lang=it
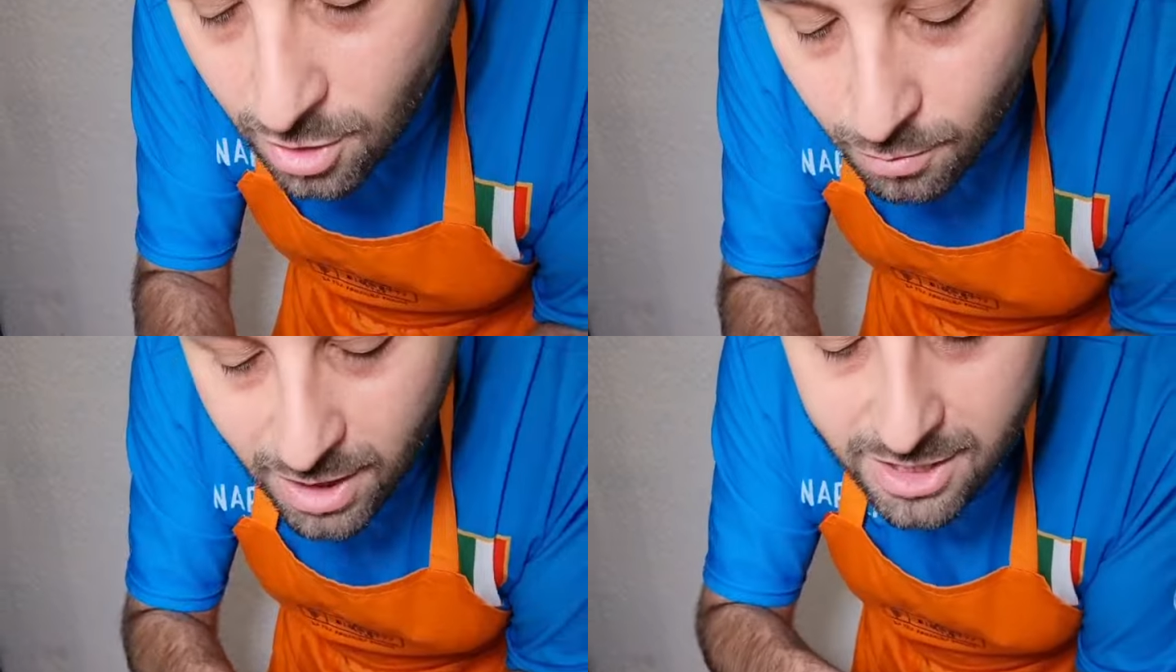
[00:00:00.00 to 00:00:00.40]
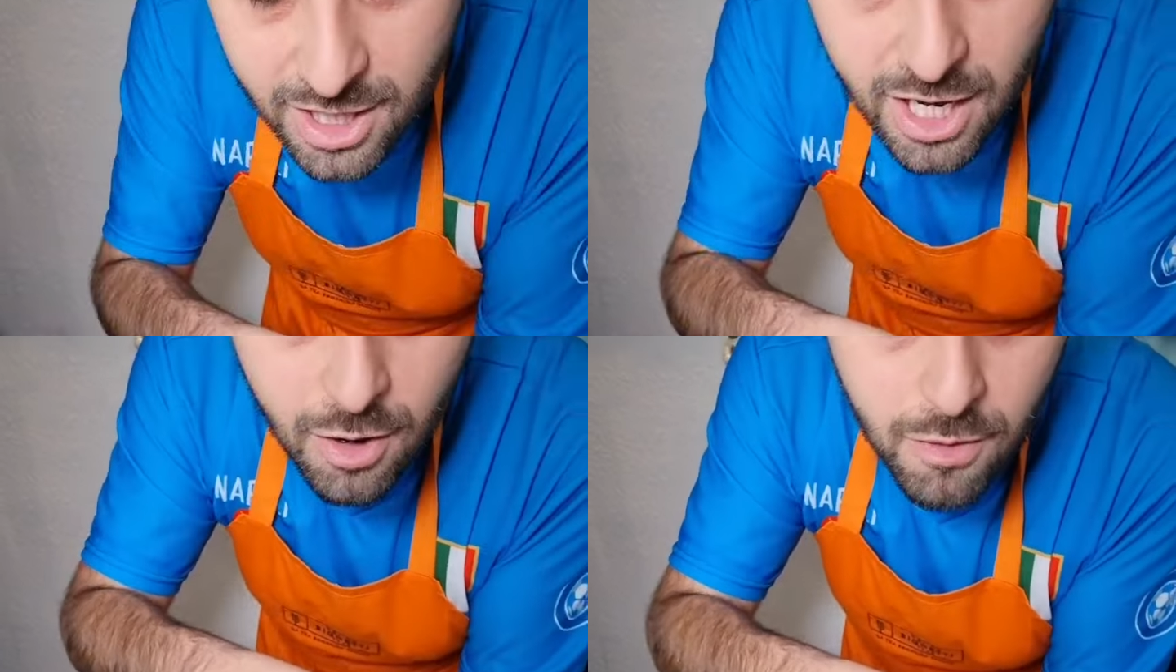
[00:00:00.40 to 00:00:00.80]
Guarda
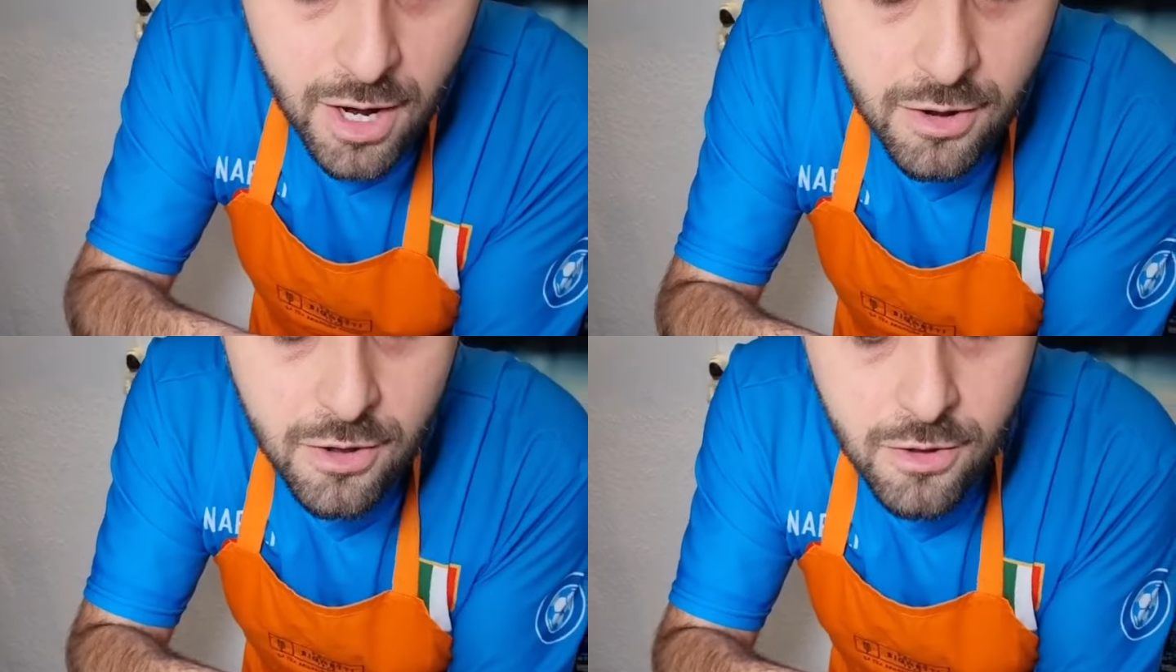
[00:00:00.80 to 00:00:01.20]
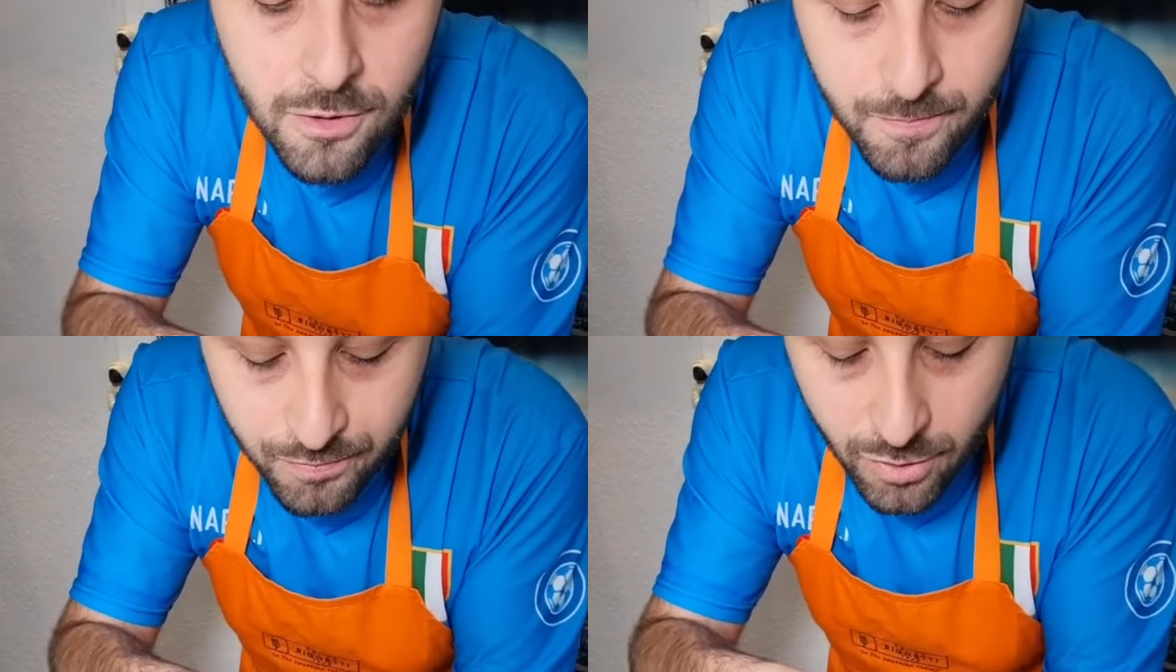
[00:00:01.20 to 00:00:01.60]
qua,
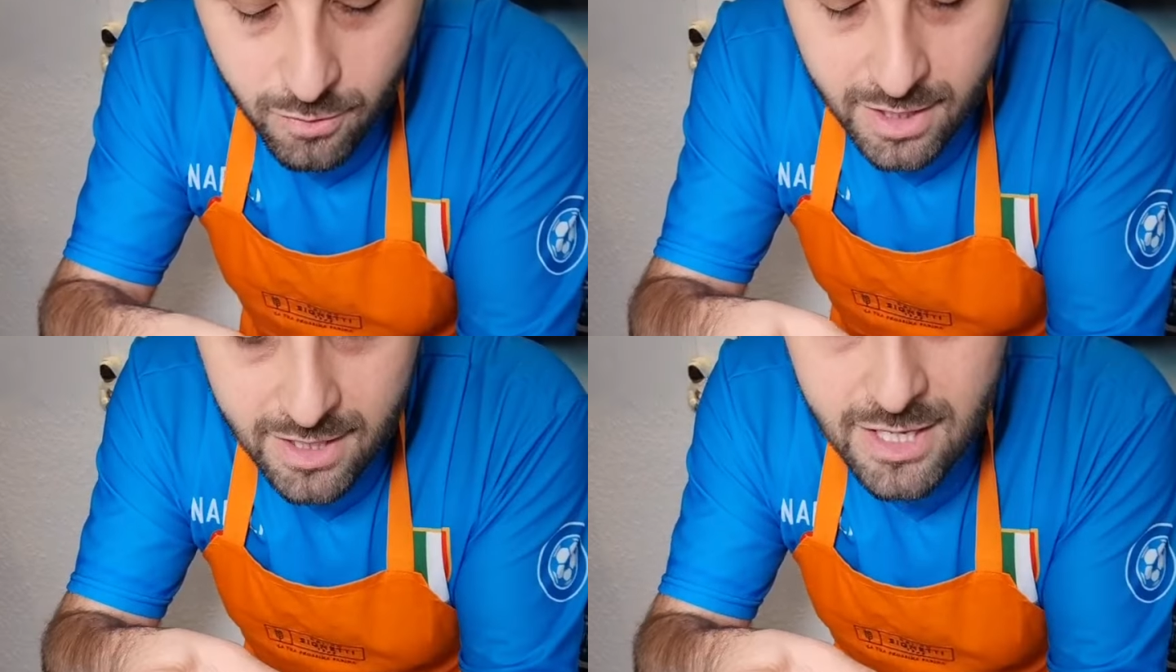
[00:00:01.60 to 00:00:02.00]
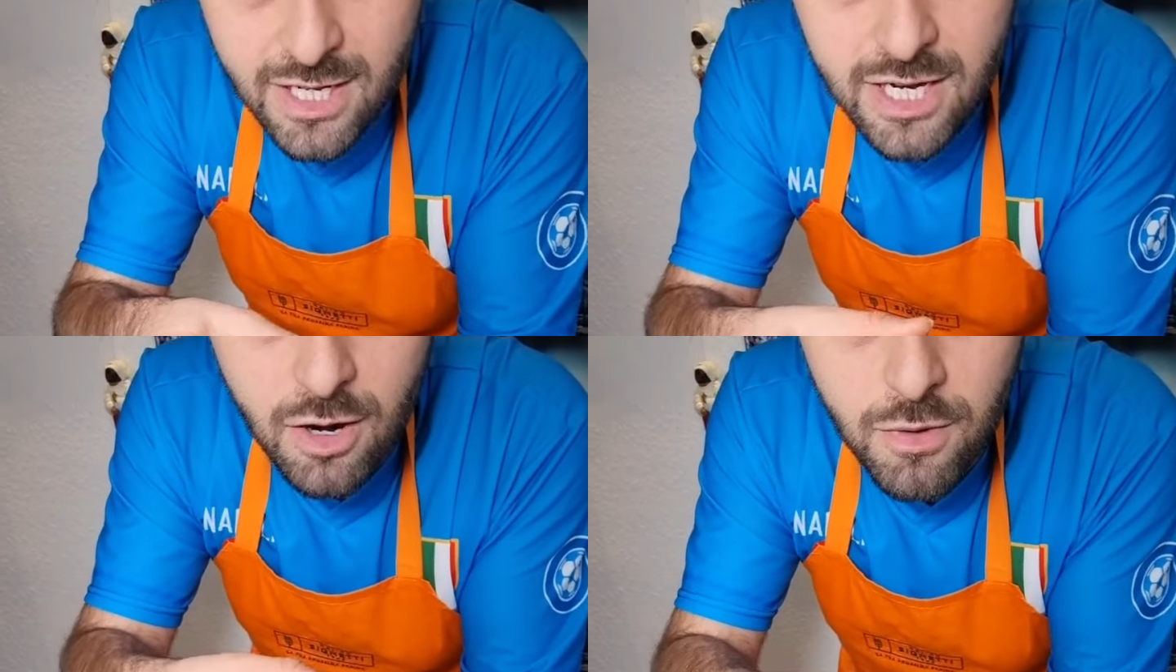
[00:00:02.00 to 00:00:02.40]
guardate
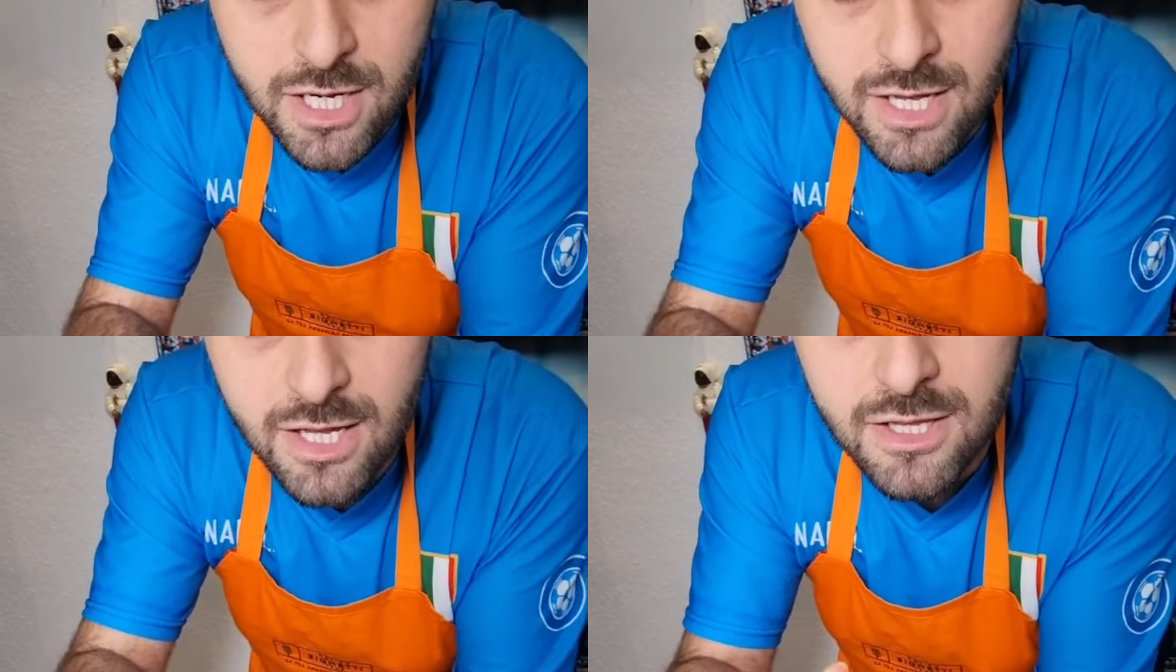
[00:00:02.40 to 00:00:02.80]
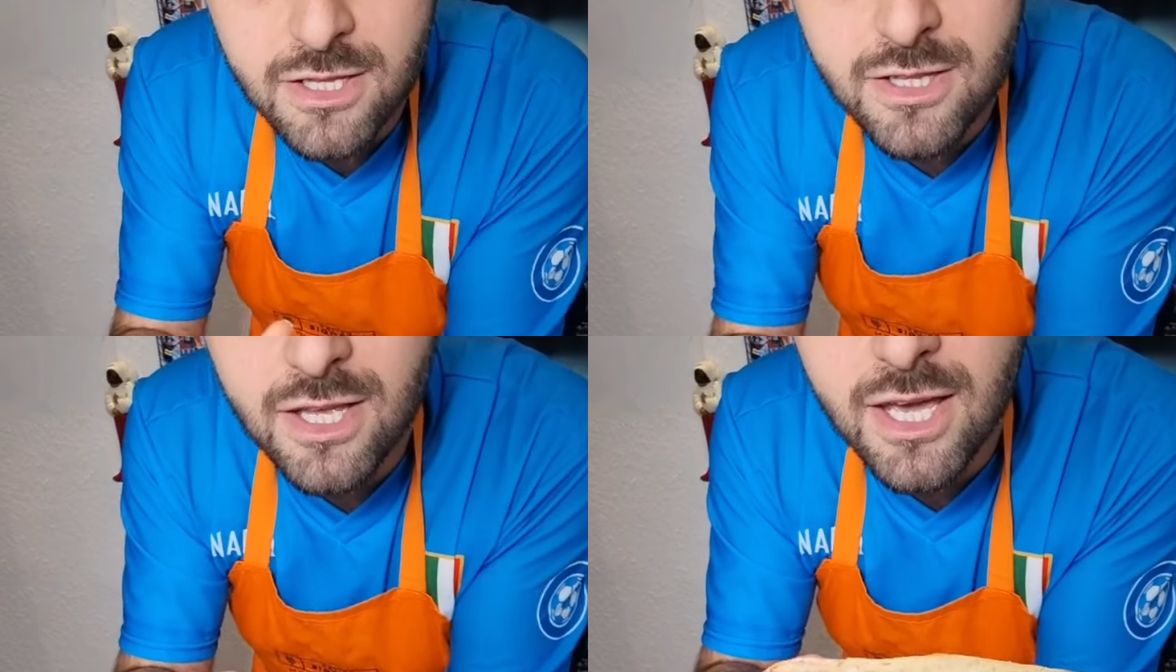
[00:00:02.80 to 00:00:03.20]
qua,
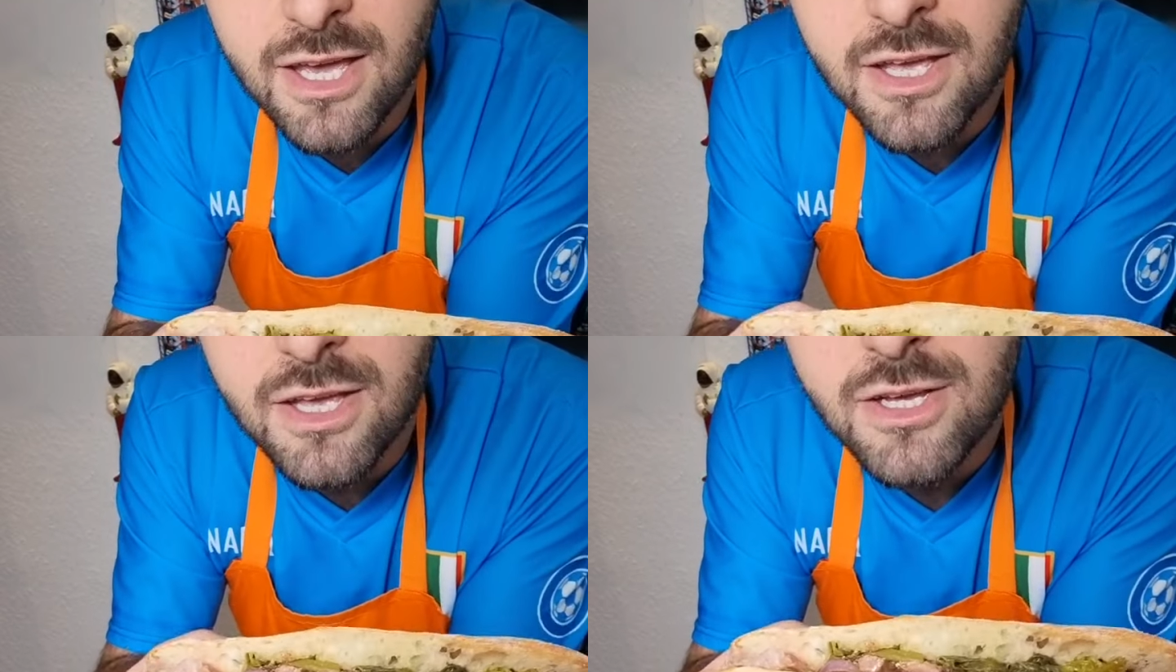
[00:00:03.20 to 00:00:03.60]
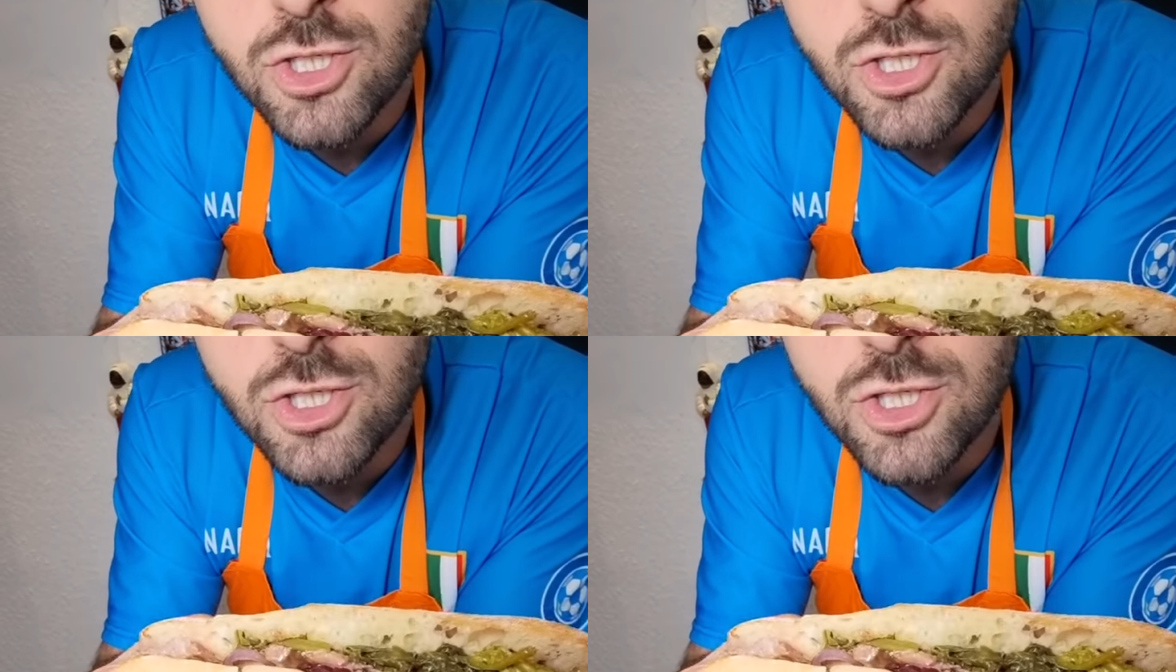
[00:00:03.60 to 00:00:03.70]
guardate. Tieni.